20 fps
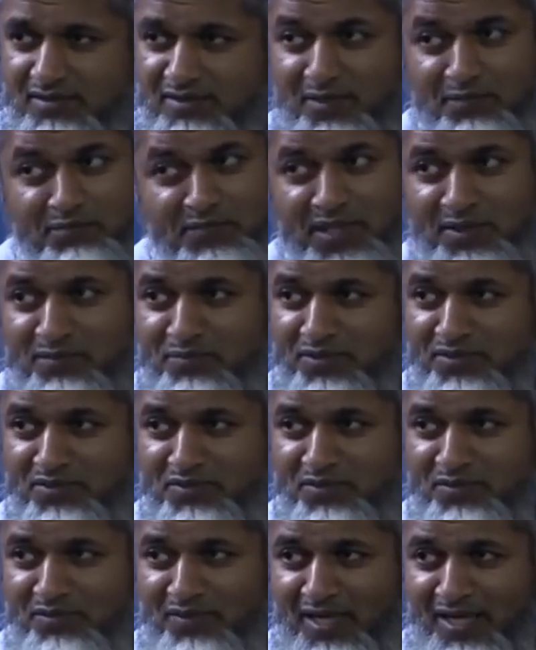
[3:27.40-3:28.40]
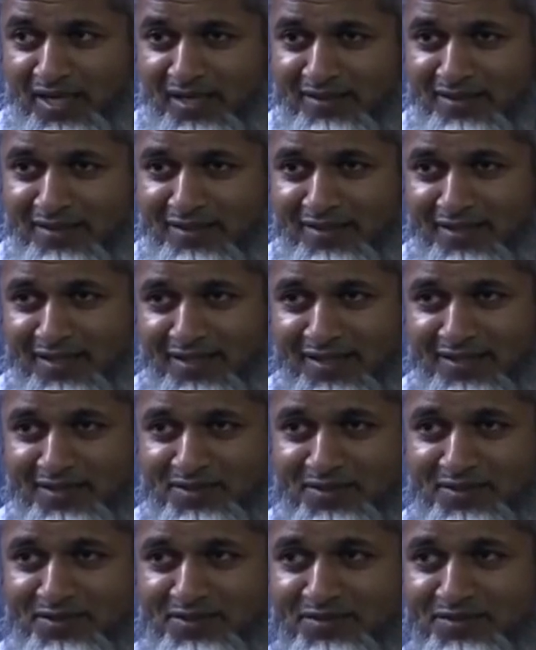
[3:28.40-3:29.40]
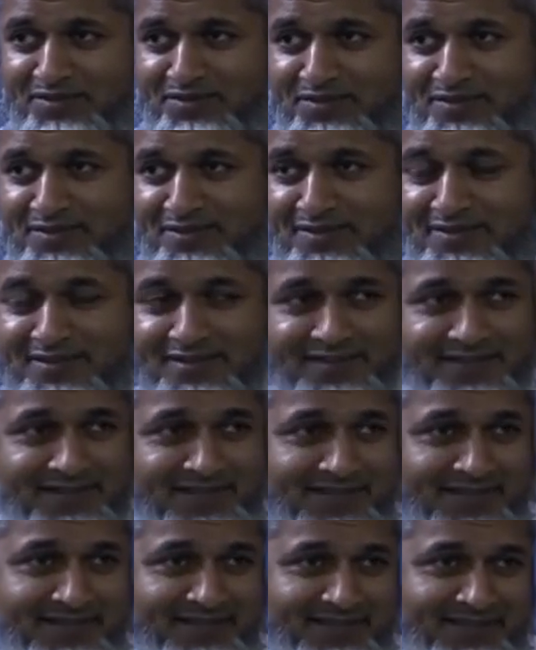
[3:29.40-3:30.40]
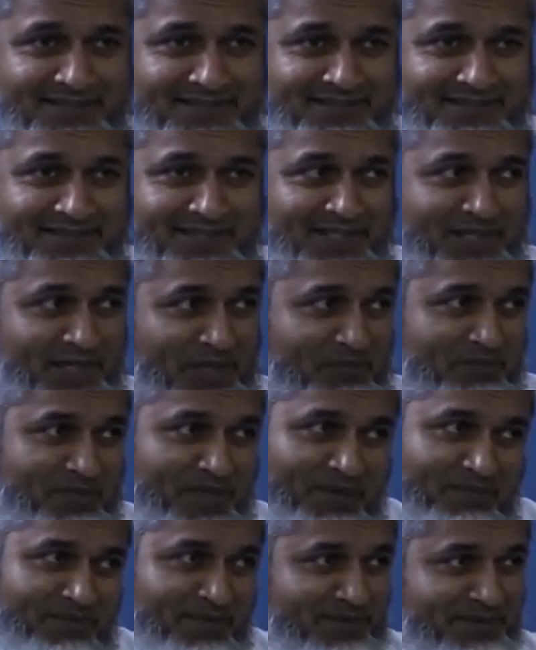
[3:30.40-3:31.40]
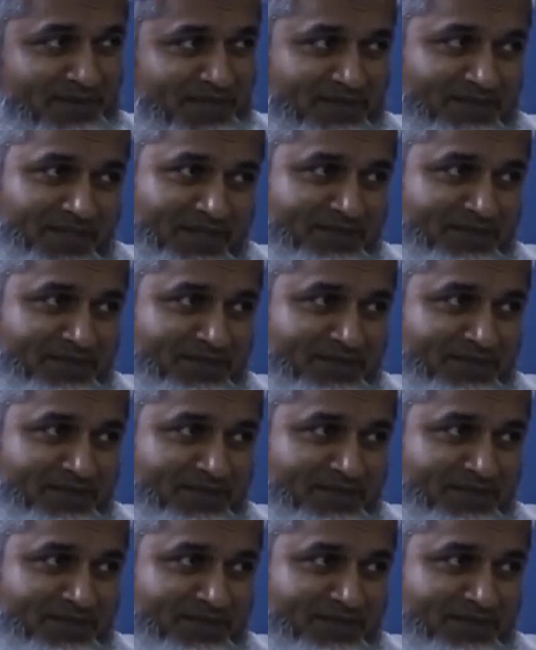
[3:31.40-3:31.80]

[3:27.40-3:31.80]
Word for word: А то некоторые причистало... При проблемах